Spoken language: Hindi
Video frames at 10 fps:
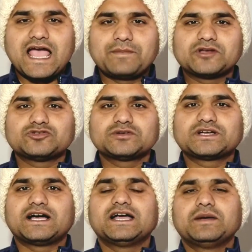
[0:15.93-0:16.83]
एमेजोन
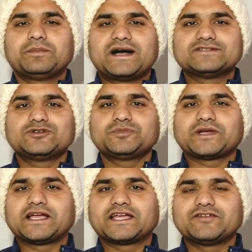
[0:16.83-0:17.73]
का पांच सौ
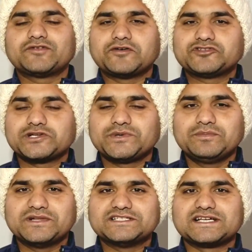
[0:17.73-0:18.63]
का गिफ्ट वाउचर भी
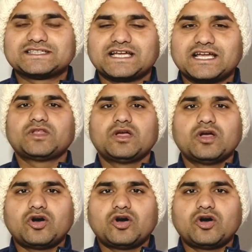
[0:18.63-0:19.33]
मिल जाता है